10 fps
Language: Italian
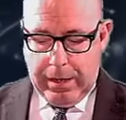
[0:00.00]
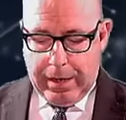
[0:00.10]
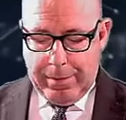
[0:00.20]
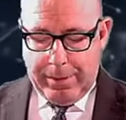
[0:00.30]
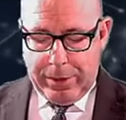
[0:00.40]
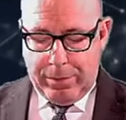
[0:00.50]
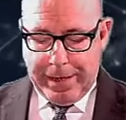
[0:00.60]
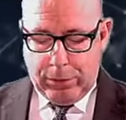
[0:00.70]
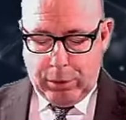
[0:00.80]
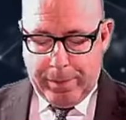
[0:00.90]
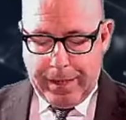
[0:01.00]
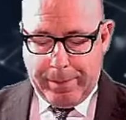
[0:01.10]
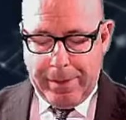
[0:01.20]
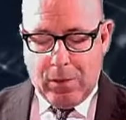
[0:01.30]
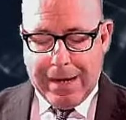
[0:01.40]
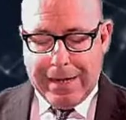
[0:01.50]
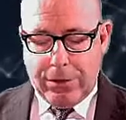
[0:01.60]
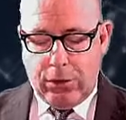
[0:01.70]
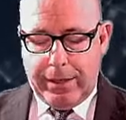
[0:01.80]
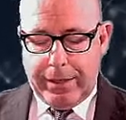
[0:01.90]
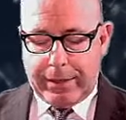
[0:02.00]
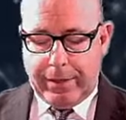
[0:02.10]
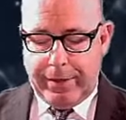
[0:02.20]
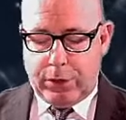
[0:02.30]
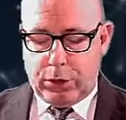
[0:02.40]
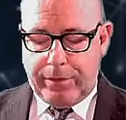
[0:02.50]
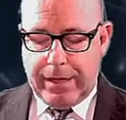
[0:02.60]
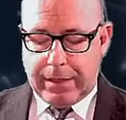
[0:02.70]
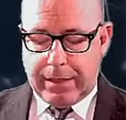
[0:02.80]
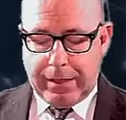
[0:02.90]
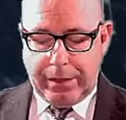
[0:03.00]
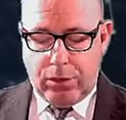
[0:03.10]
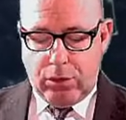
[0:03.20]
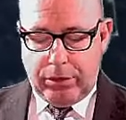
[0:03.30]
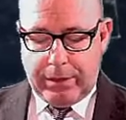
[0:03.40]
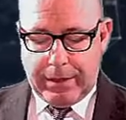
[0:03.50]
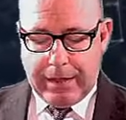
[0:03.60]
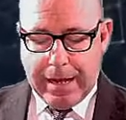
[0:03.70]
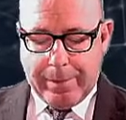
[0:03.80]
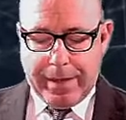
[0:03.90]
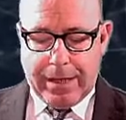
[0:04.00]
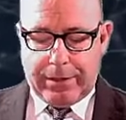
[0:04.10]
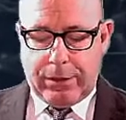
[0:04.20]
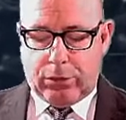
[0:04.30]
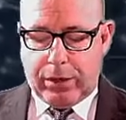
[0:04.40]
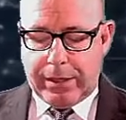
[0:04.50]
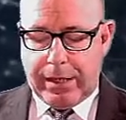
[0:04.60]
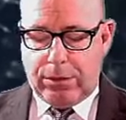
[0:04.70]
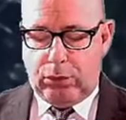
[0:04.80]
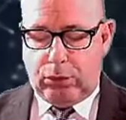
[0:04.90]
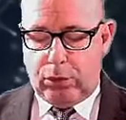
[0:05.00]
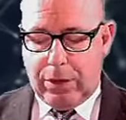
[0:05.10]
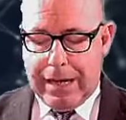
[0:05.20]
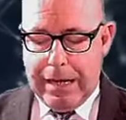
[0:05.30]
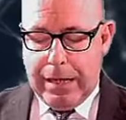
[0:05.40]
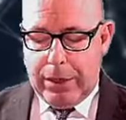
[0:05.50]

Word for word: Cambiamo argomento. Per il primo anno il Servizio Civile a Sera dei Conti si apre nel settore della cultura